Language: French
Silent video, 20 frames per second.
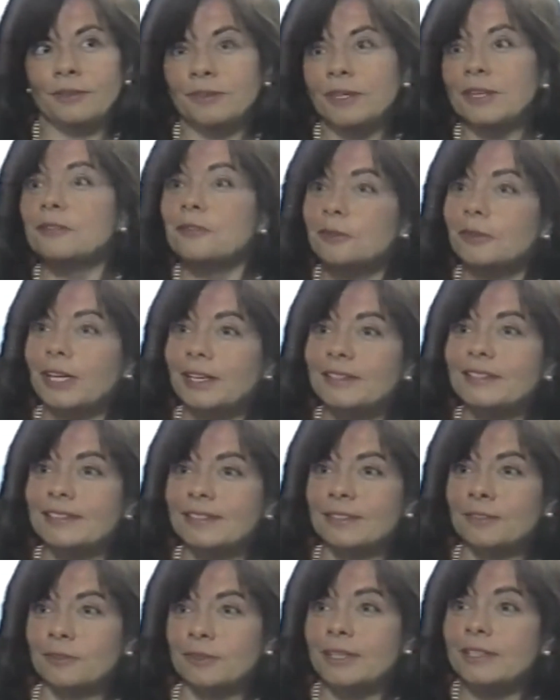deviennent
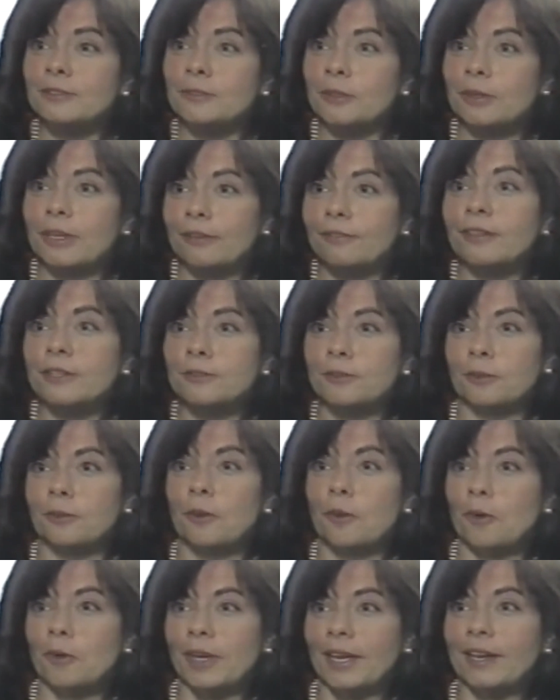surexcités. On dirait que c'est un effet
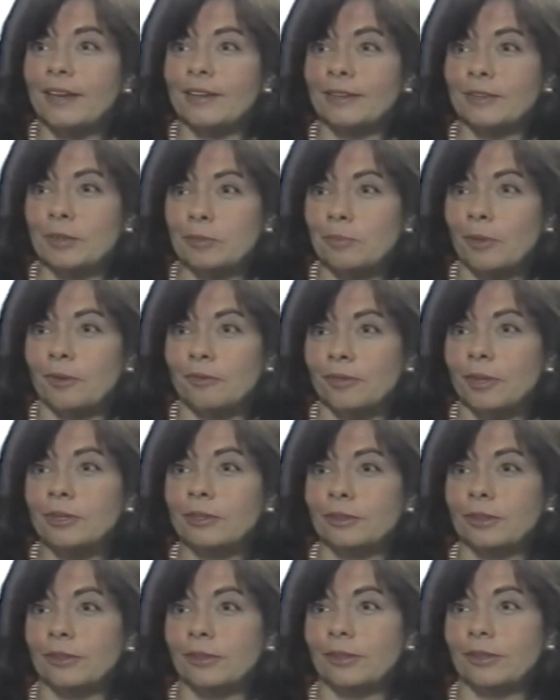secondaire que
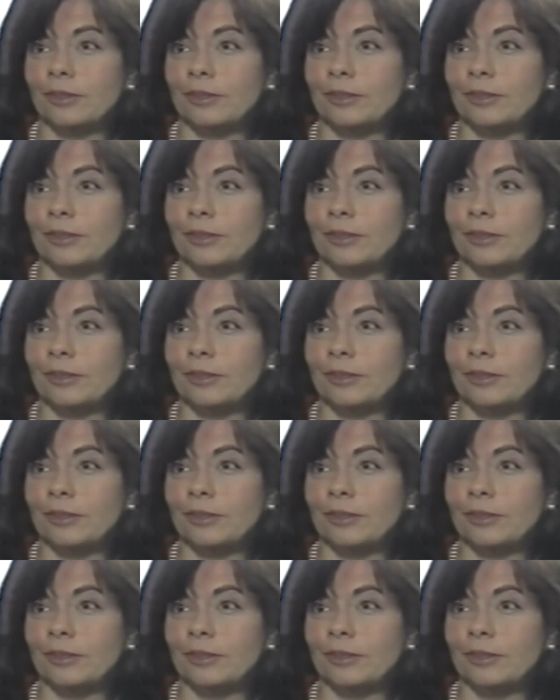provoque le,